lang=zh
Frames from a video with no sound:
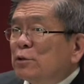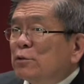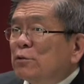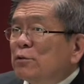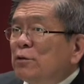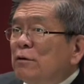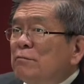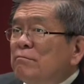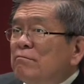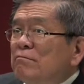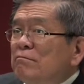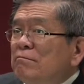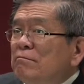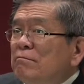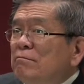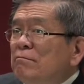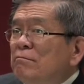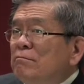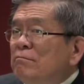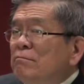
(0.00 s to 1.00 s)
说
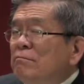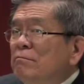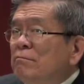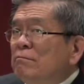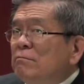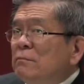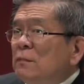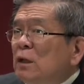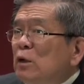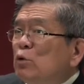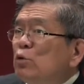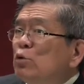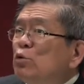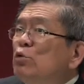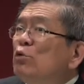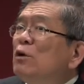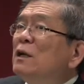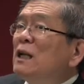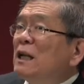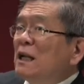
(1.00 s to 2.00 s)

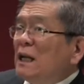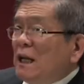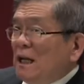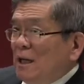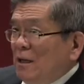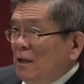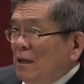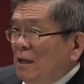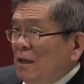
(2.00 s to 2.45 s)
脱离了。